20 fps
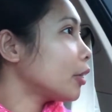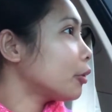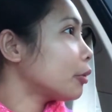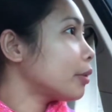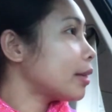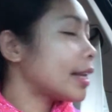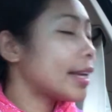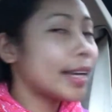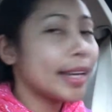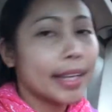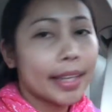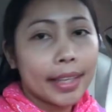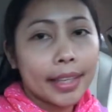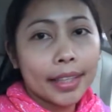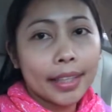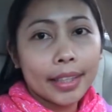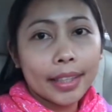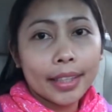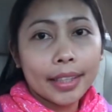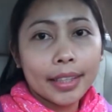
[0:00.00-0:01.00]

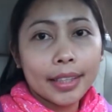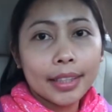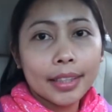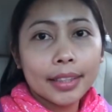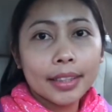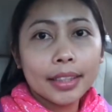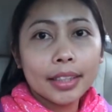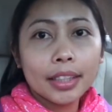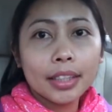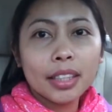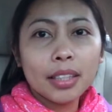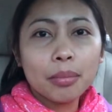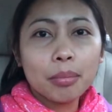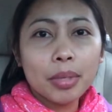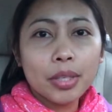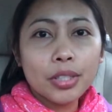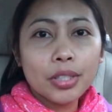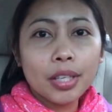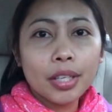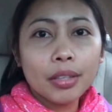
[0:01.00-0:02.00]
ulit. Hindi
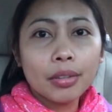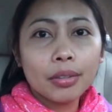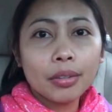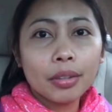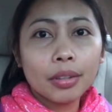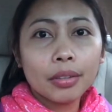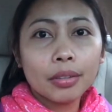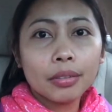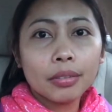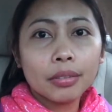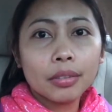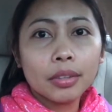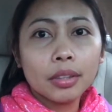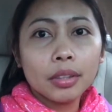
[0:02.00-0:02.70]
masyadong ano.